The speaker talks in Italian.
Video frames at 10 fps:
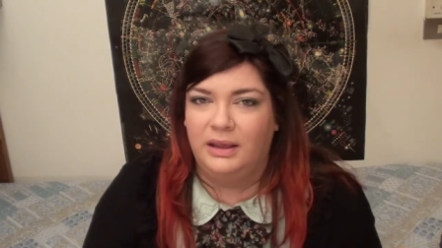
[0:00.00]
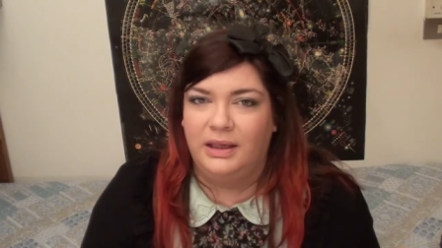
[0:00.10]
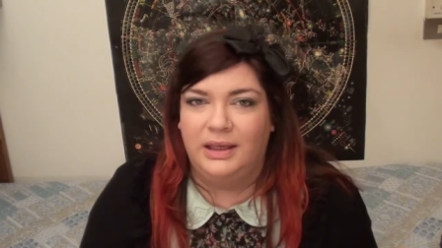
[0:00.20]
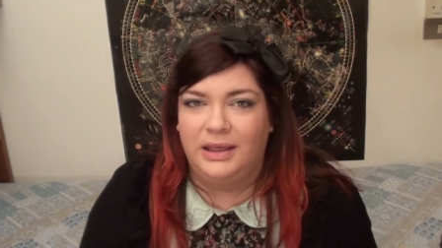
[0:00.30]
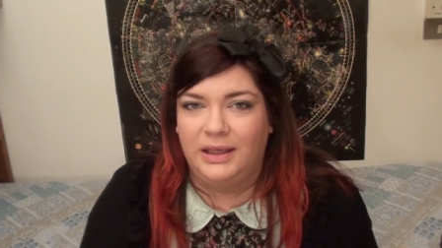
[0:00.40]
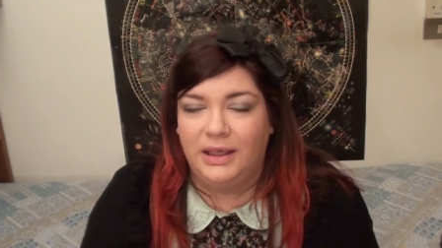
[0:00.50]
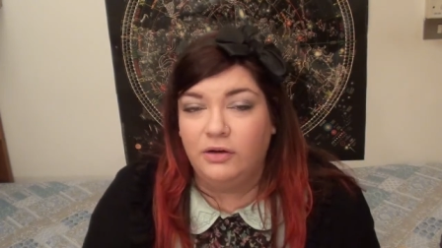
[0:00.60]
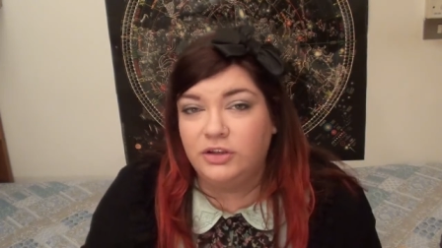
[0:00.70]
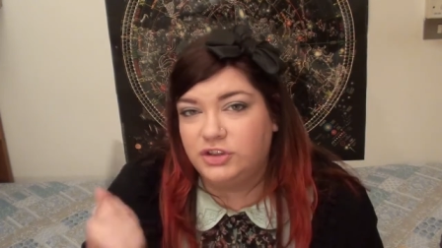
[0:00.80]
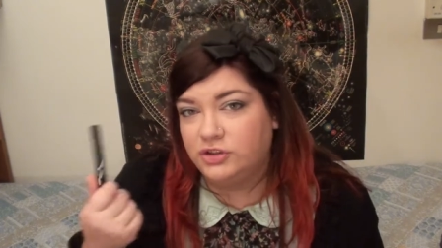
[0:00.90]
E, e,
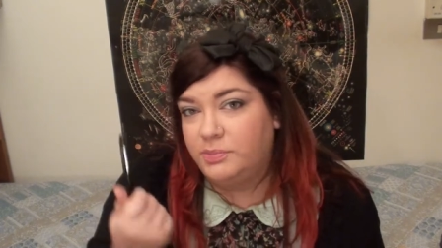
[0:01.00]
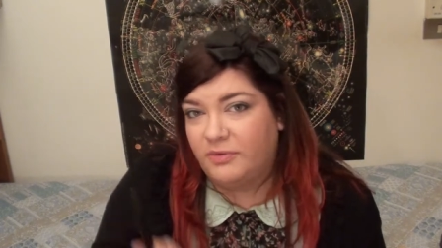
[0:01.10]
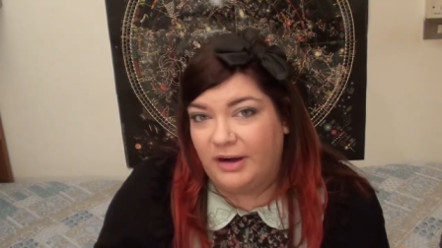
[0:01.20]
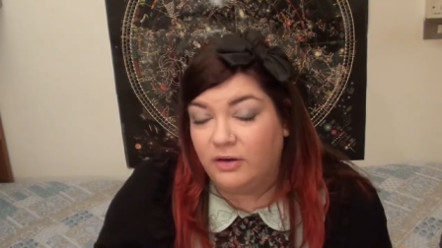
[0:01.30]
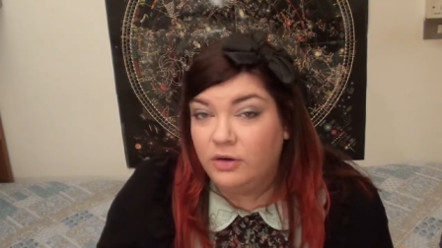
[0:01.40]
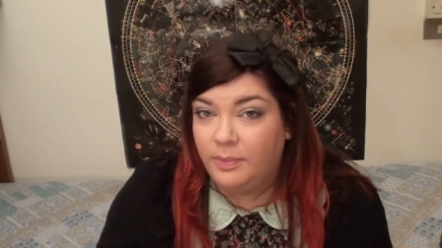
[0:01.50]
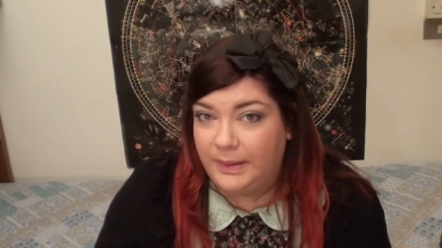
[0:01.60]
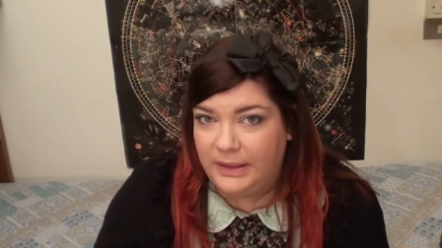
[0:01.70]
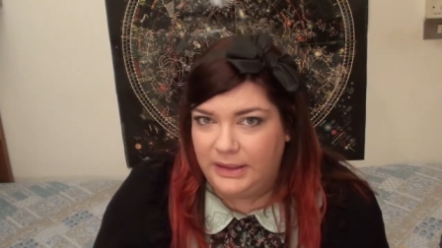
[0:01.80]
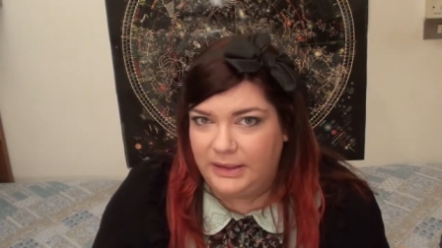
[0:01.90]
ho deciso di provare con il
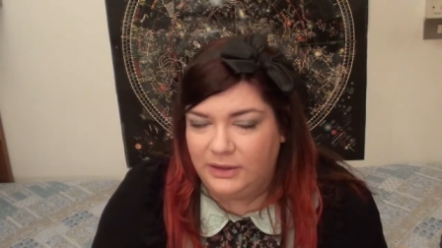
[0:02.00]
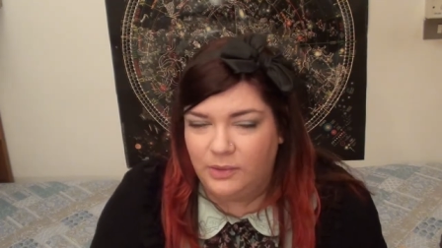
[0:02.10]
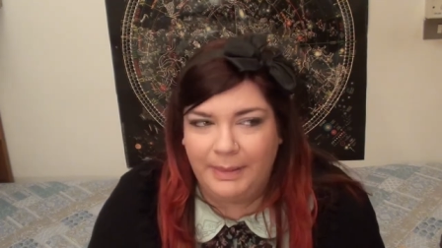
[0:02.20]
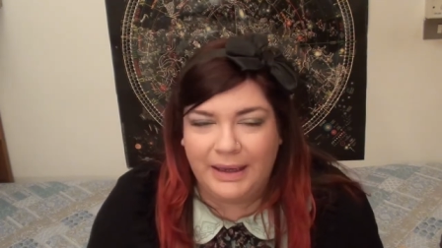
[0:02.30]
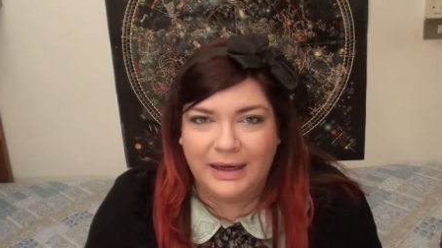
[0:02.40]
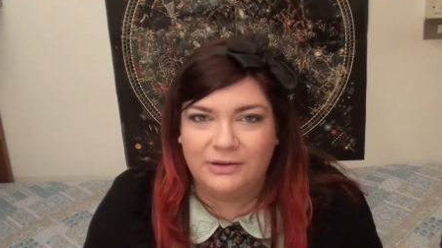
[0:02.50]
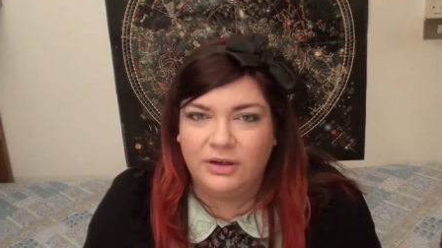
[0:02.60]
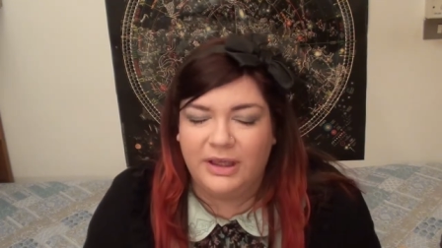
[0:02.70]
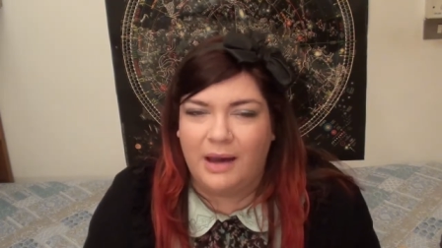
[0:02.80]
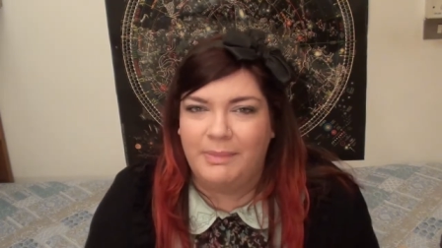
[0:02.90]
pennellino,
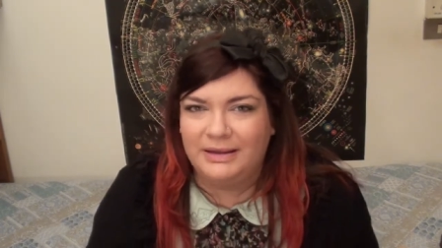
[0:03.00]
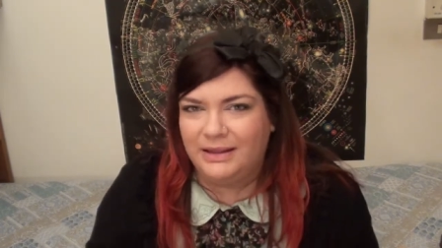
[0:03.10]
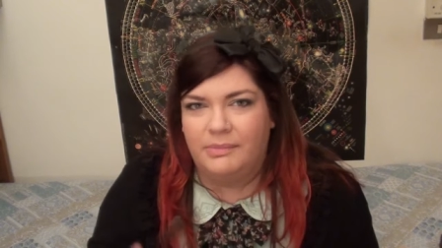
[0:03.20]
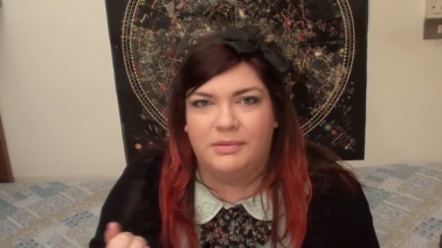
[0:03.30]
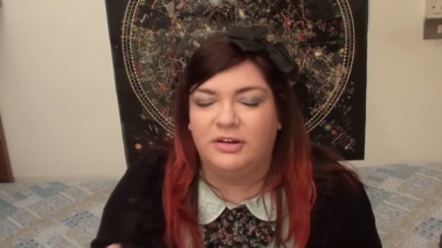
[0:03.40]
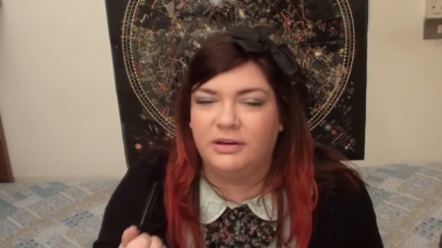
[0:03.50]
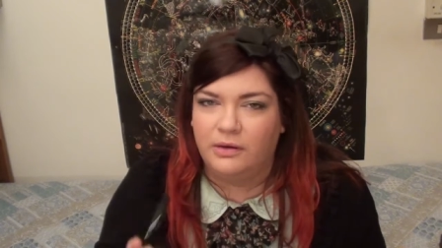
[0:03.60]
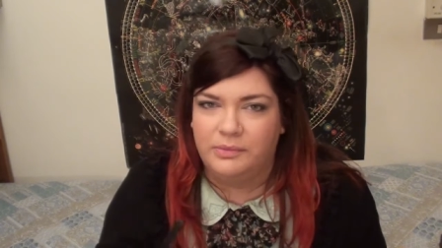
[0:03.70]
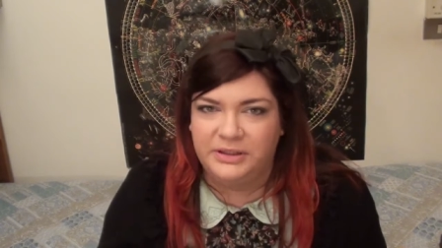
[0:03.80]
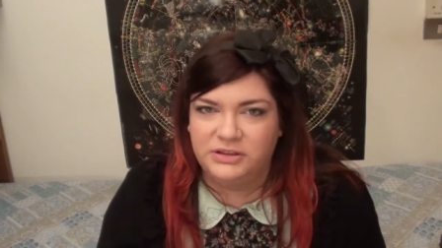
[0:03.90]
peccato che a parte che la prima volta che
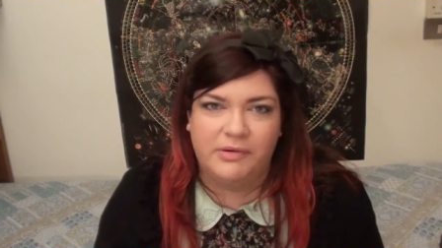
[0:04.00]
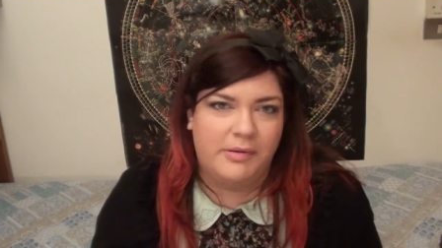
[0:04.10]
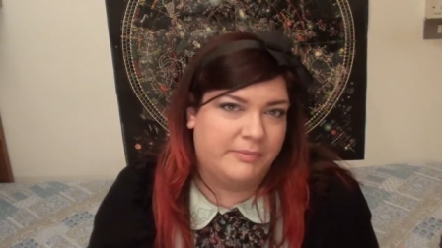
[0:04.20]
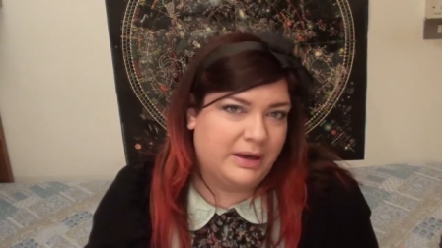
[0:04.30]
l'ho messo,